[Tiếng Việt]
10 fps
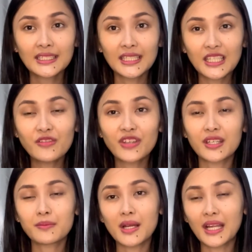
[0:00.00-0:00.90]
thì cái
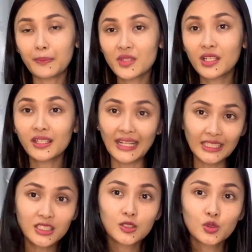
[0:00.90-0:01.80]
việc mà cập nhật hình
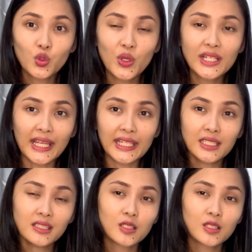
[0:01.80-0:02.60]
ảnh thường xuyên này á,